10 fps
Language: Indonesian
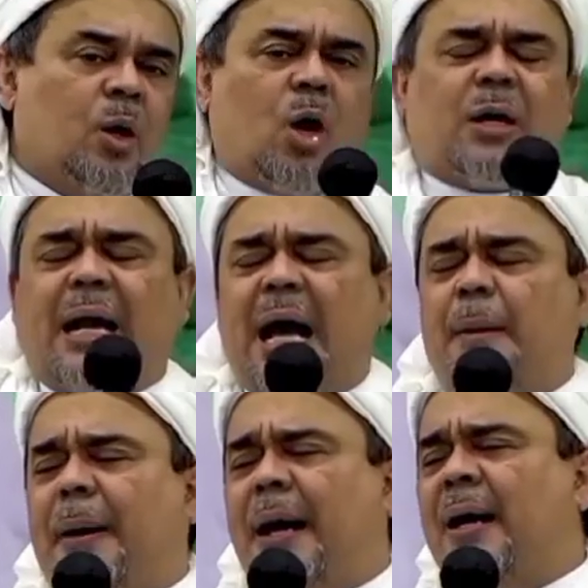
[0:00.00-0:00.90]
Loh
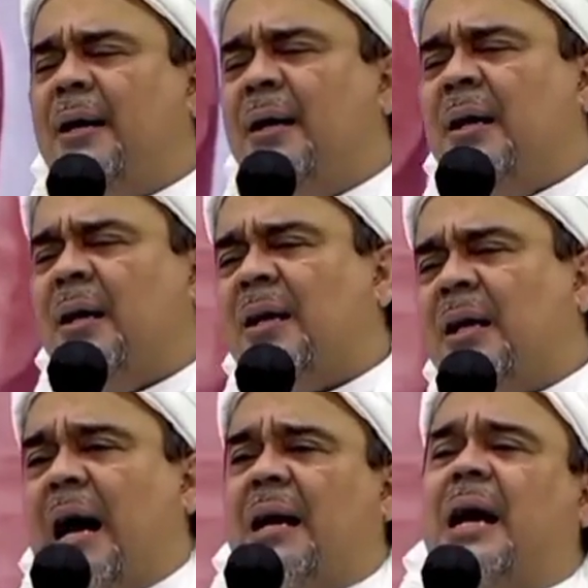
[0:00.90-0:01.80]
kenapa?
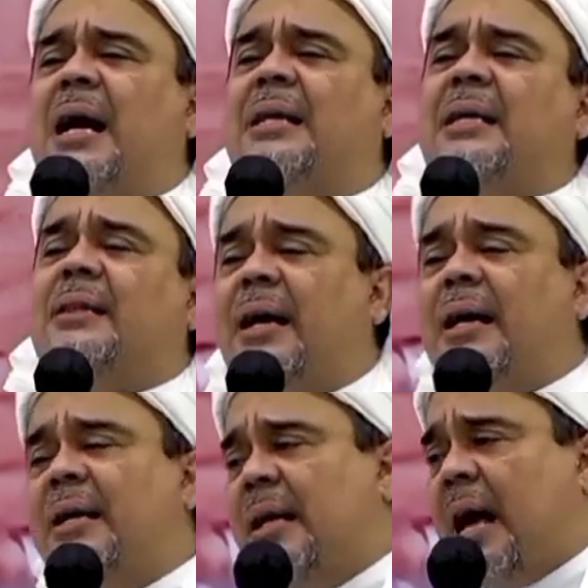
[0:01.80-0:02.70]
Karena kita
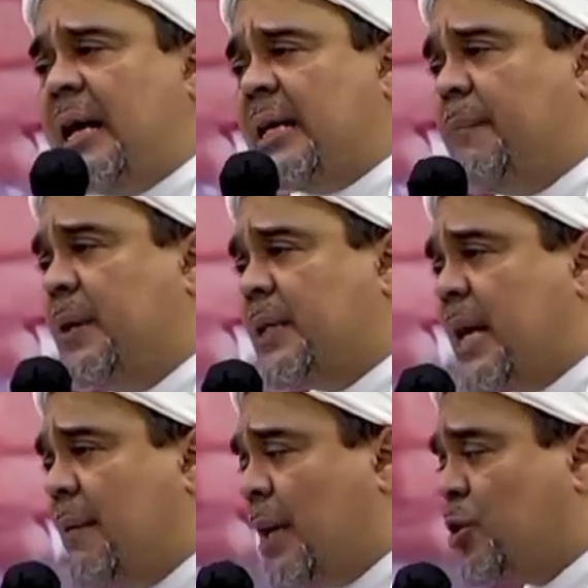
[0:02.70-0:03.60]
ini hanya
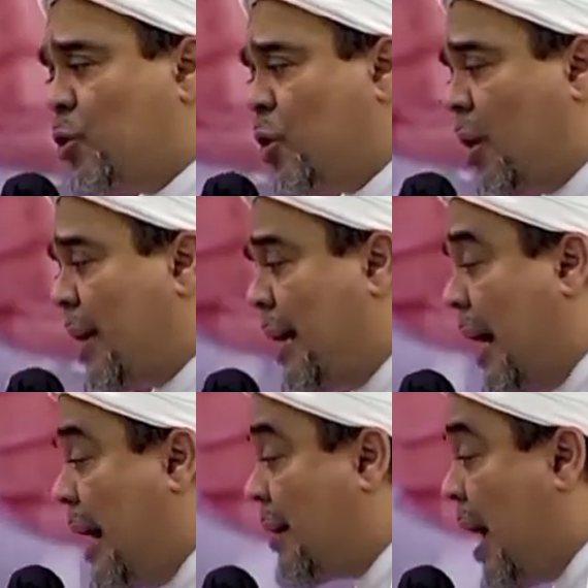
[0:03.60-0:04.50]
bisa masuk surga
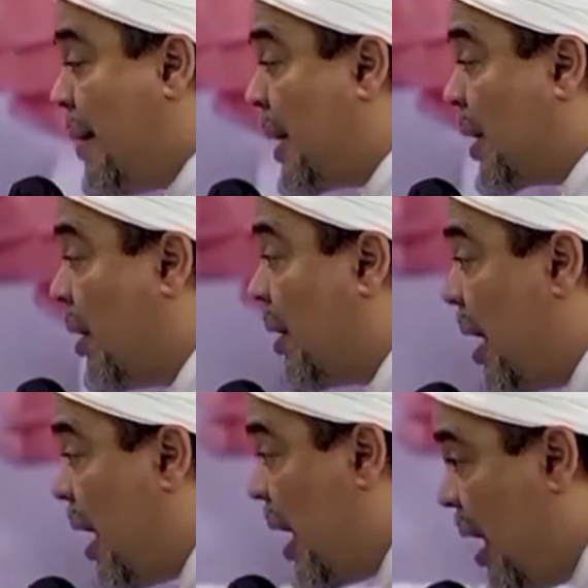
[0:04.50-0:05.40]
dengan rahmat
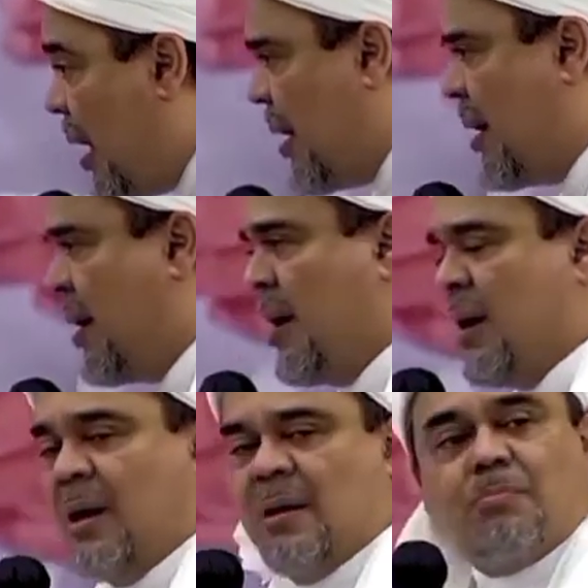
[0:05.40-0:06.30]
Allah.
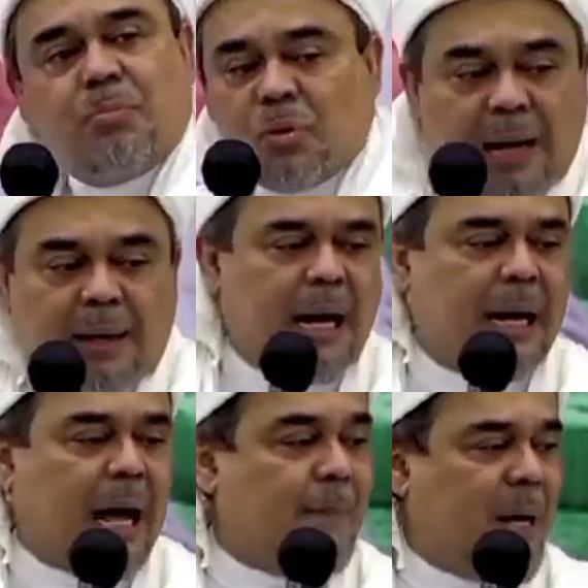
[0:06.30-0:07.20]
Bukan
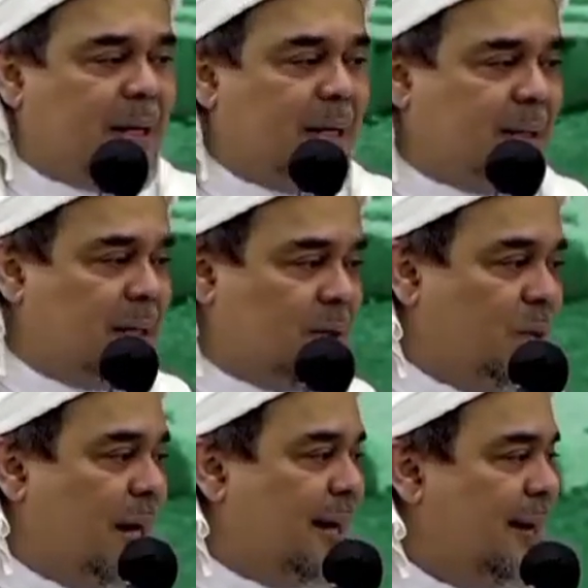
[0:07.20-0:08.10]
dengan amal kita,
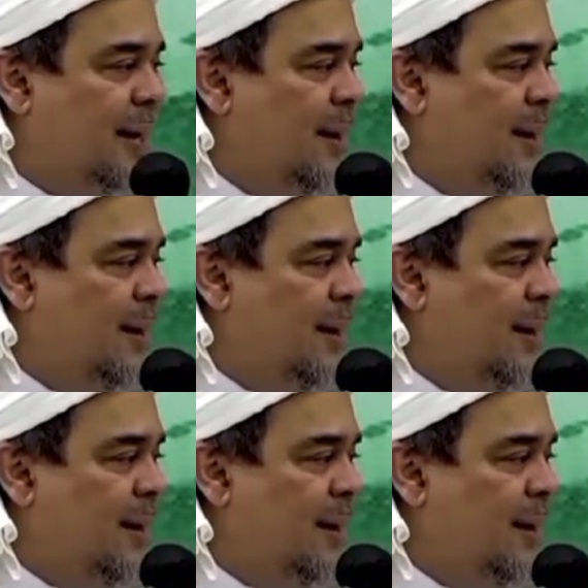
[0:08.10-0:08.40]
saudara.